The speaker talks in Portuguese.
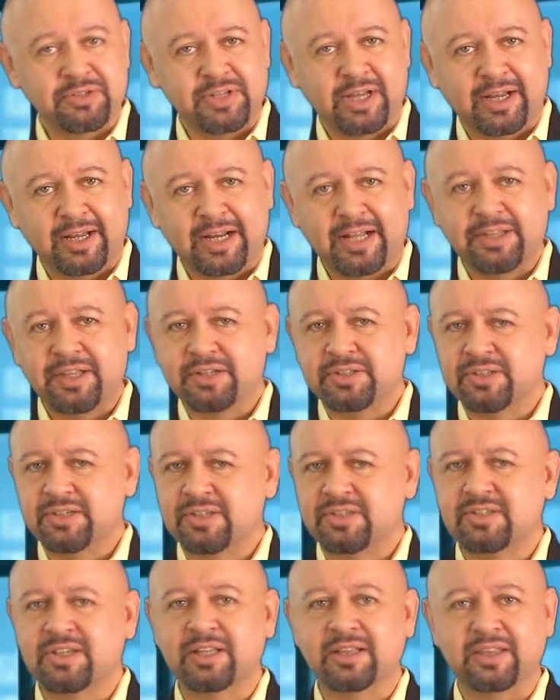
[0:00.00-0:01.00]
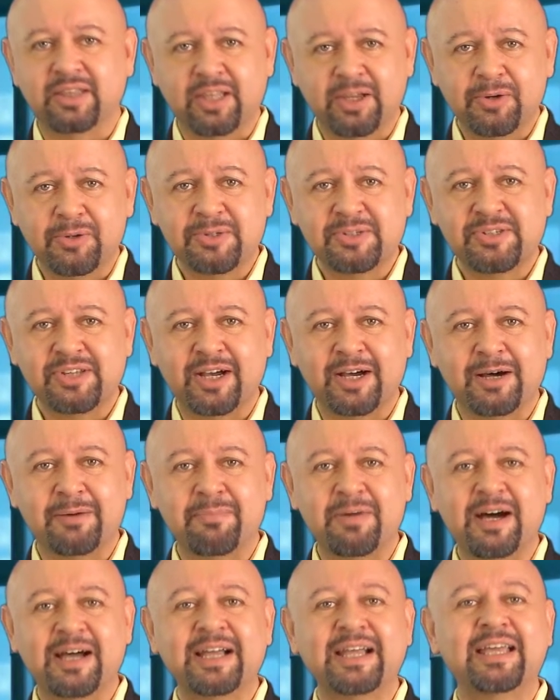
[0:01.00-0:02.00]
Sagrada diz que Deus
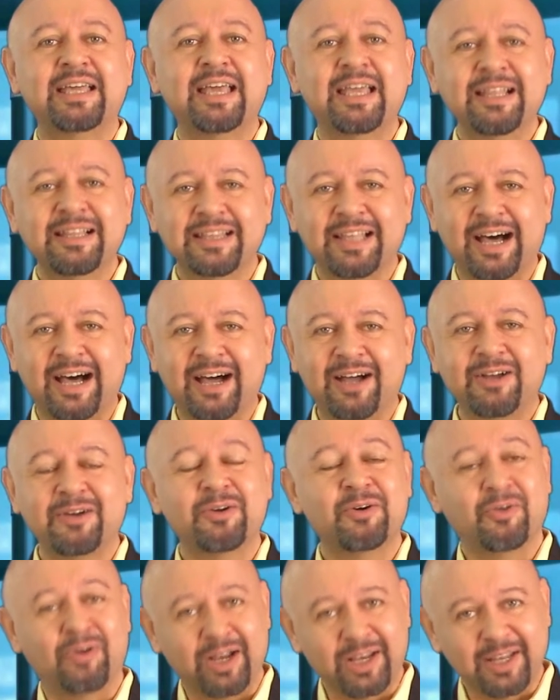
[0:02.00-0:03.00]
ama quem dá com